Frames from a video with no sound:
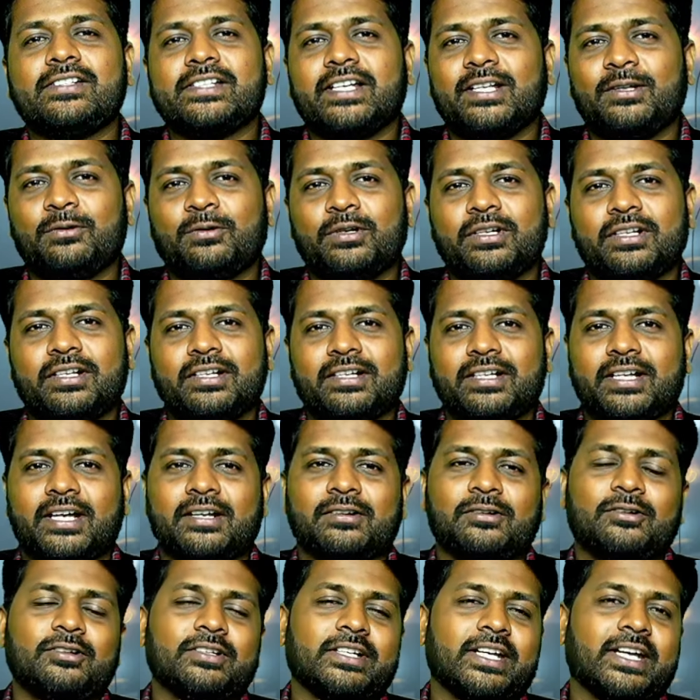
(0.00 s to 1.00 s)
அவர் செய்து கொண்டு
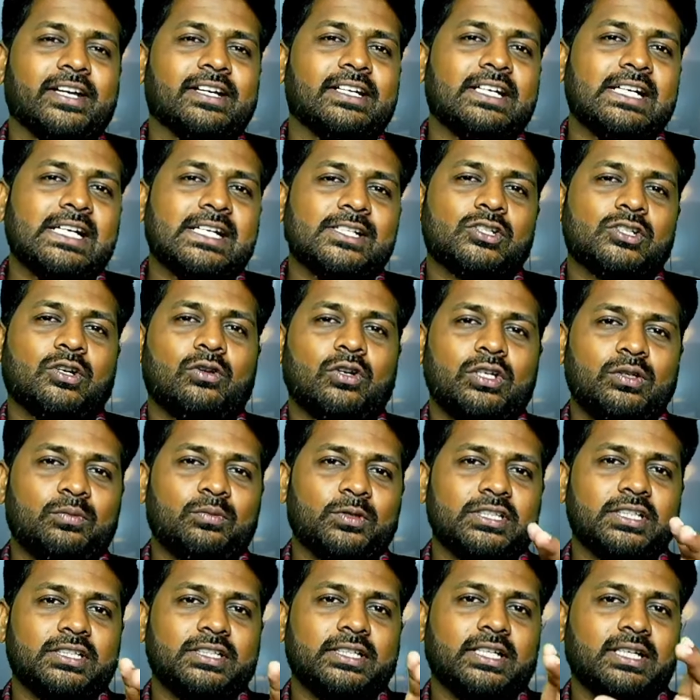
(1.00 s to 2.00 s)
இருக்கிறார் ஓகே ஸோ
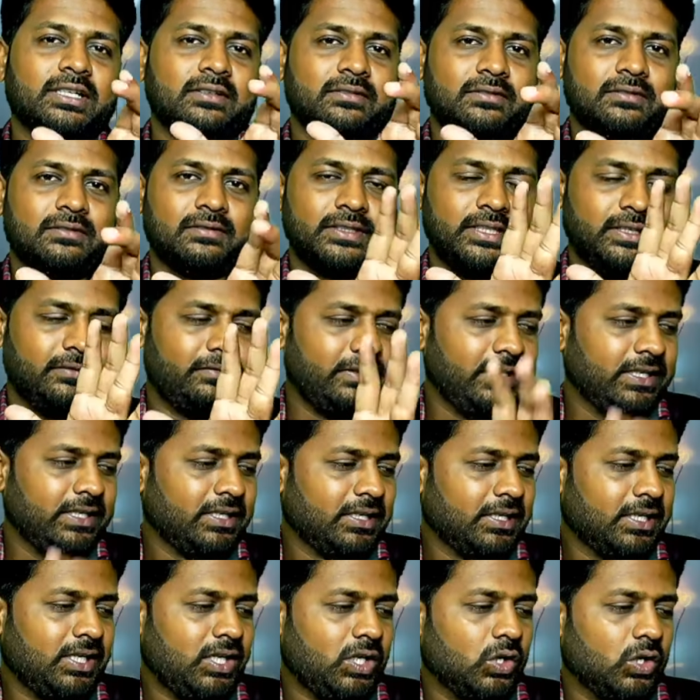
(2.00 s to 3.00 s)
ஒட்டு மொத்தத்தில் தே
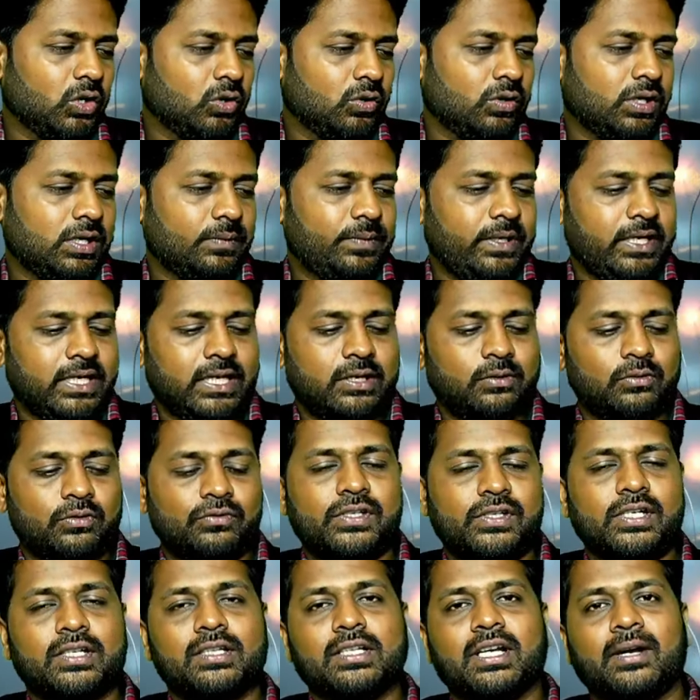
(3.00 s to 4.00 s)
ஃபீல் லோ
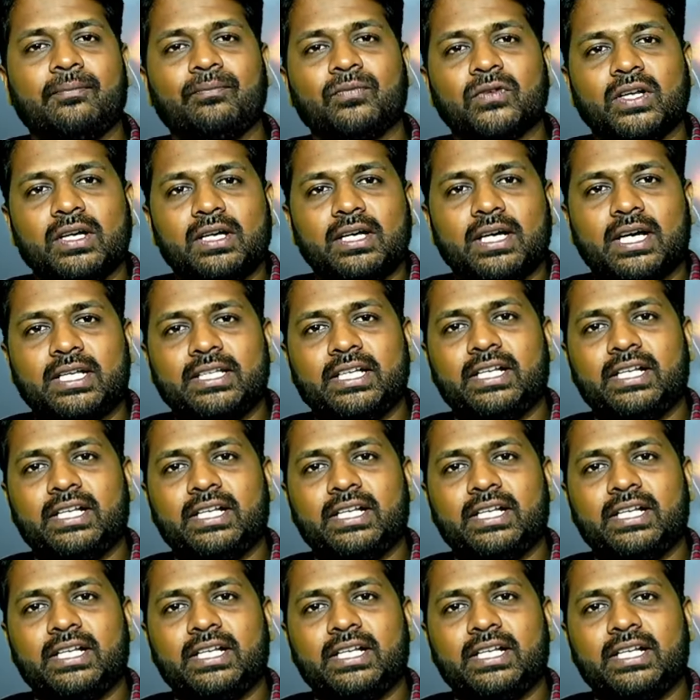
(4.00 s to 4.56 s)
அப்படிங்கிற ஒரு விஷயம் தான்